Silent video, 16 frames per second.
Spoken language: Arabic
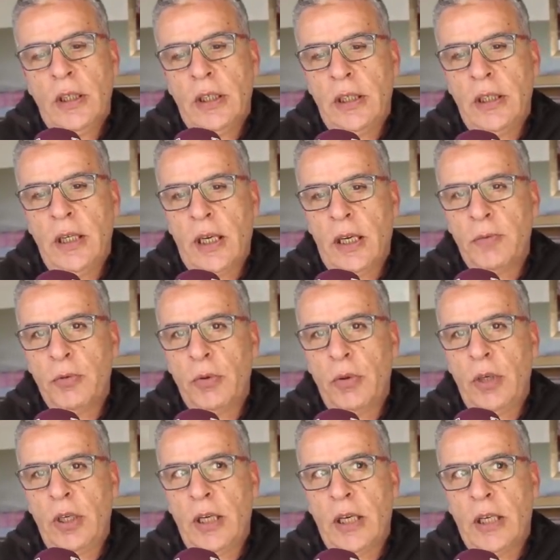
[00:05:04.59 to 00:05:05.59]
يعني الحمد
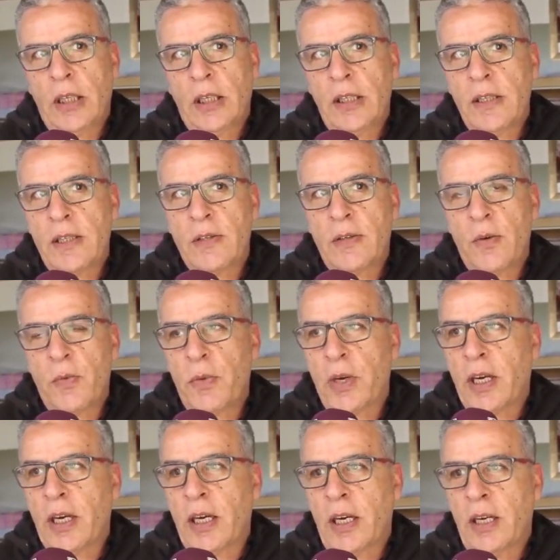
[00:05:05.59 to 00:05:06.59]
لله الله يجزيهم
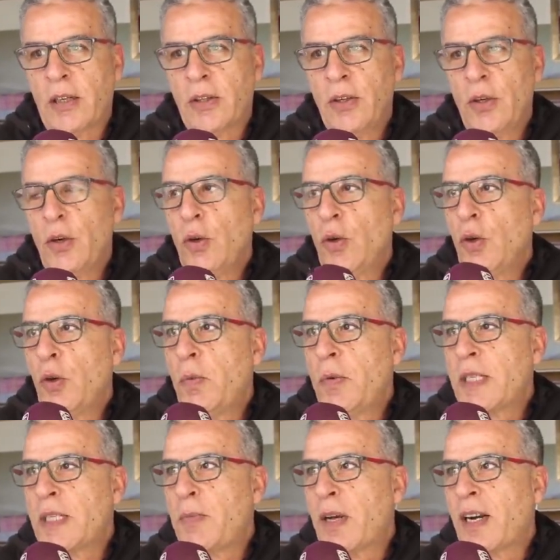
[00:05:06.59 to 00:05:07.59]
بخير
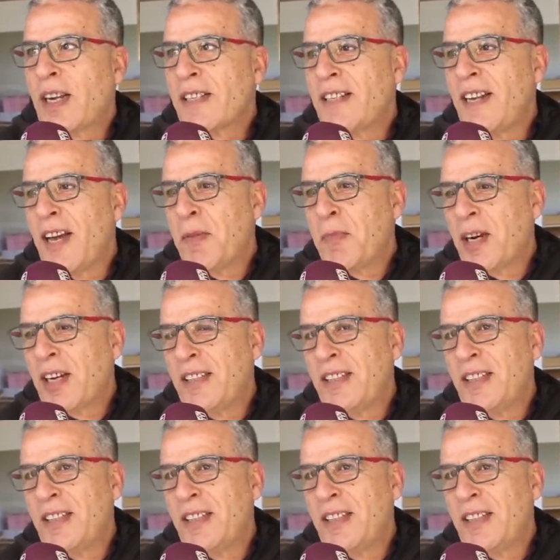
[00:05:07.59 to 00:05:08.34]
وبالنسبه لراس العام راه